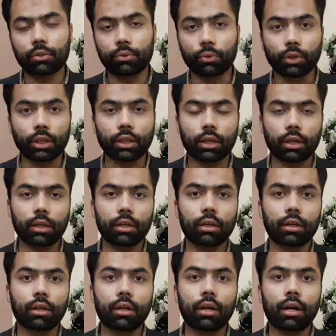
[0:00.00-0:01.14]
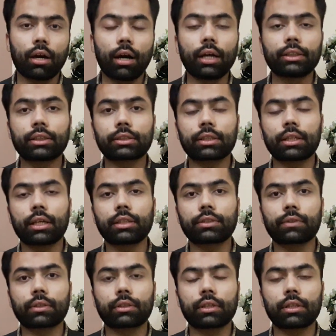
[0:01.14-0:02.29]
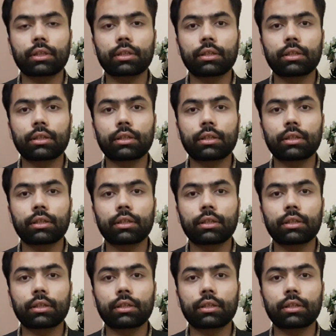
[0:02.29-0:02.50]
हो रही हैं आयशा सना इस वक्त